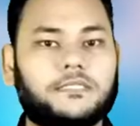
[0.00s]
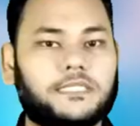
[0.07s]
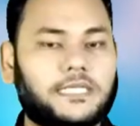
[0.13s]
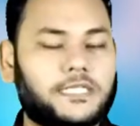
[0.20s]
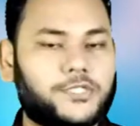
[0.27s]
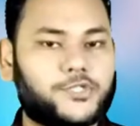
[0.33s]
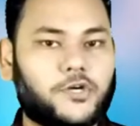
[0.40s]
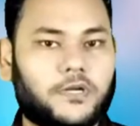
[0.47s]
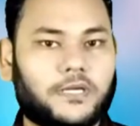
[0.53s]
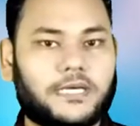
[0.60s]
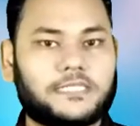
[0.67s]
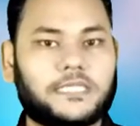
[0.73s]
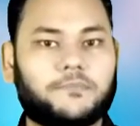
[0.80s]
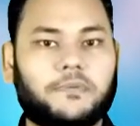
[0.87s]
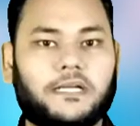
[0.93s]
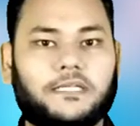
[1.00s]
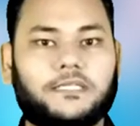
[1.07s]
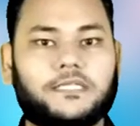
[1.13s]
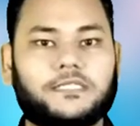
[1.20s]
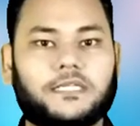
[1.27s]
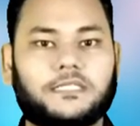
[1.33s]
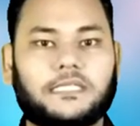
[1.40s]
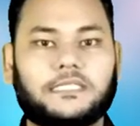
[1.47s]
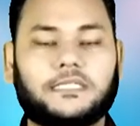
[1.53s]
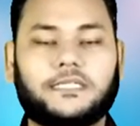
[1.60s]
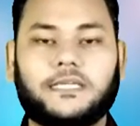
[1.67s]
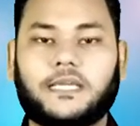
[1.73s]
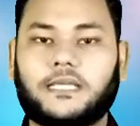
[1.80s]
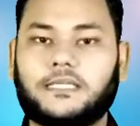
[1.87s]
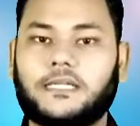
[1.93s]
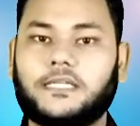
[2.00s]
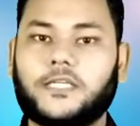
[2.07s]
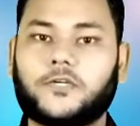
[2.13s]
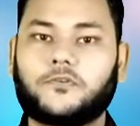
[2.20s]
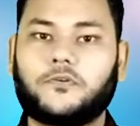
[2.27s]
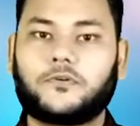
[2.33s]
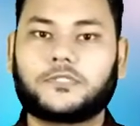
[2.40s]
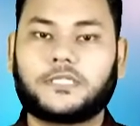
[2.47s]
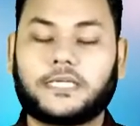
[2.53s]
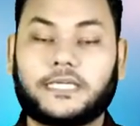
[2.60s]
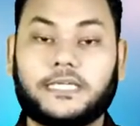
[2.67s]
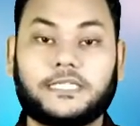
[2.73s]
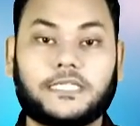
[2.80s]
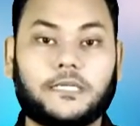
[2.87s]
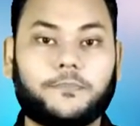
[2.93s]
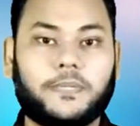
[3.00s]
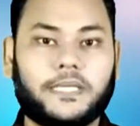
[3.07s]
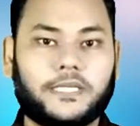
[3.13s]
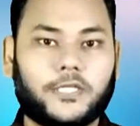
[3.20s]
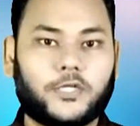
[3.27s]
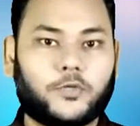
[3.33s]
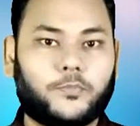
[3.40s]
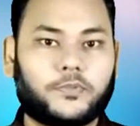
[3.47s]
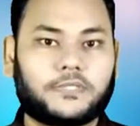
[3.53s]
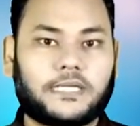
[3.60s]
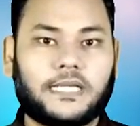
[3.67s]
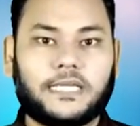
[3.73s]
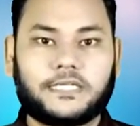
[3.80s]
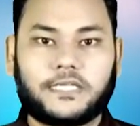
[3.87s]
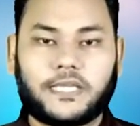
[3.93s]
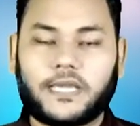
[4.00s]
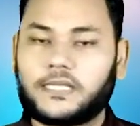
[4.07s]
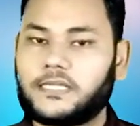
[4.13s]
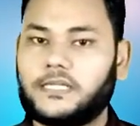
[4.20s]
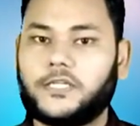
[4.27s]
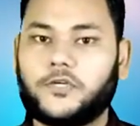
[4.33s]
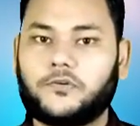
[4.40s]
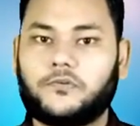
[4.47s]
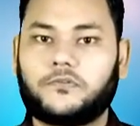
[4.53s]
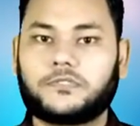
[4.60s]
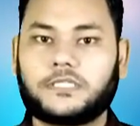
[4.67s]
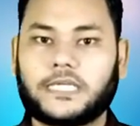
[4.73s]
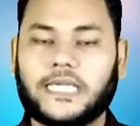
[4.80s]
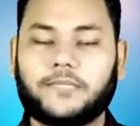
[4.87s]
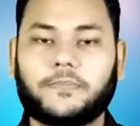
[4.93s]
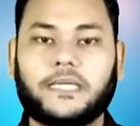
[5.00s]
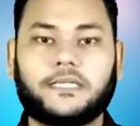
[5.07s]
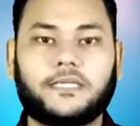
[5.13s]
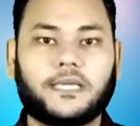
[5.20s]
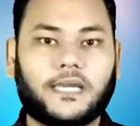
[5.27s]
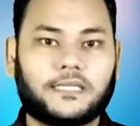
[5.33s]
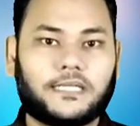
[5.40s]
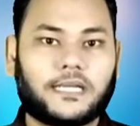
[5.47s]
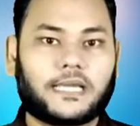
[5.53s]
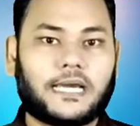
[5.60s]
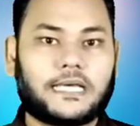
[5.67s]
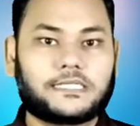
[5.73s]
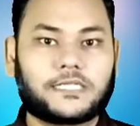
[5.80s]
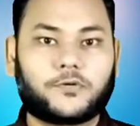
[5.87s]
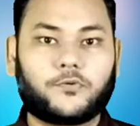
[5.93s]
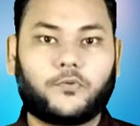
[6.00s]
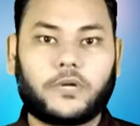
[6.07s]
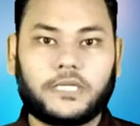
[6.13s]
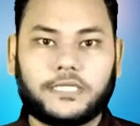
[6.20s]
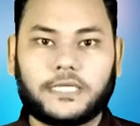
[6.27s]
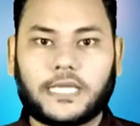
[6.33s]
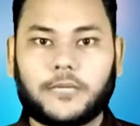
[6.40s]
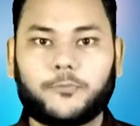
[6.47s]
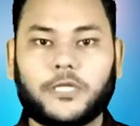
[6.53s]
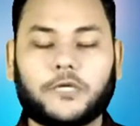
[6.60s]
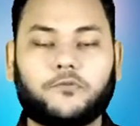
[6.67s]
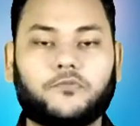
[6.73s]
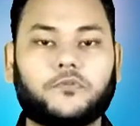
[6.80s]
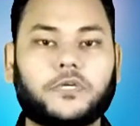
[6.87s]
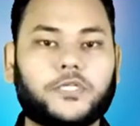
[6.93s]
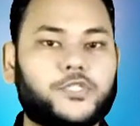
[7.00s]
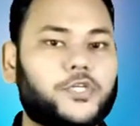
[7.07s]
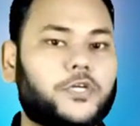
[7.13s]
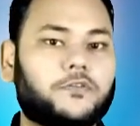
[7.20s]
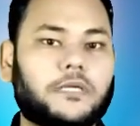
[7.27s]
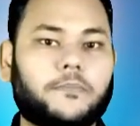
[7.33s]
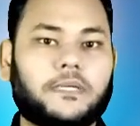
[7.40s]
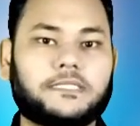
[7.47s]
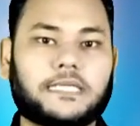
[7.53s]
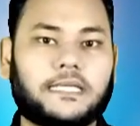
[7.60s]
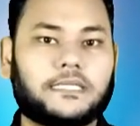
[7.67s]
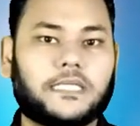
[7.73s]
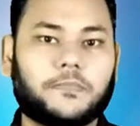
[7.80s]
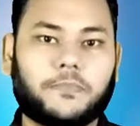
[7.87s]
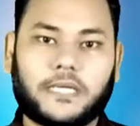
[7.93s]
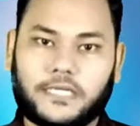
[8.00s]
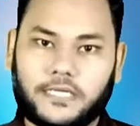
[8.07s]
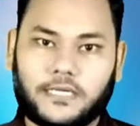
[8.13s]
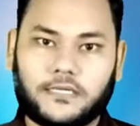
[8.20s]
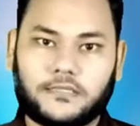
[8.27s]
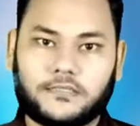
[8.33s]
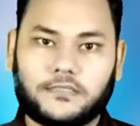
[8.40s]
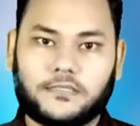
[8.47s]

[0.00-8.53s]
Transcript: চীন সরকার যে বাংলাদেশে তাদের ঠিকাদার নিয়োগ করছে কিসের ভিত্তির উপর তারা এই ঠিকাদার নিয়োগ করছে কিংবা এই ঠিকাদারের কাজের কোয়ালিটি কেমন এই কোনো কিছু কিন্তু আমরা জানতে পারি না